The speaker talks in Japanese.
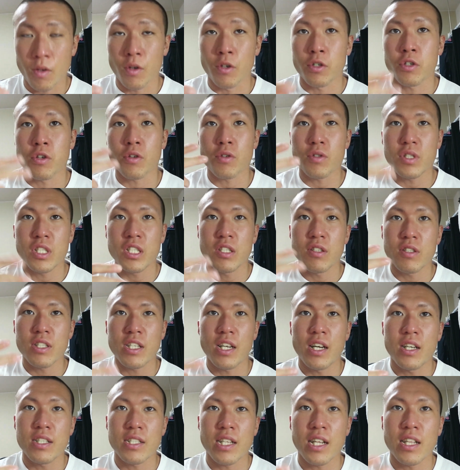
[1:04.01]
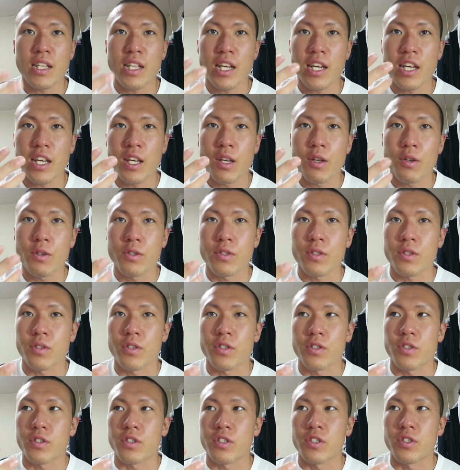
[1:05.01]
こう食事のさ、三大栄養素
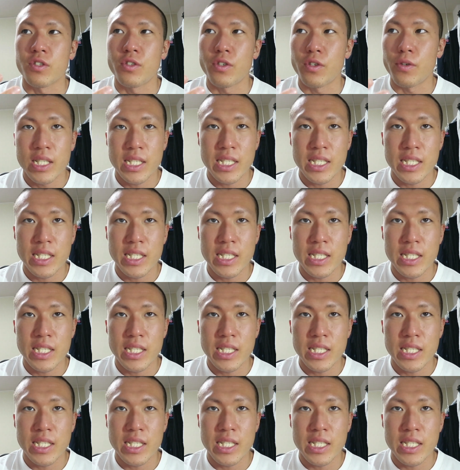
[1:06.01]
の一つの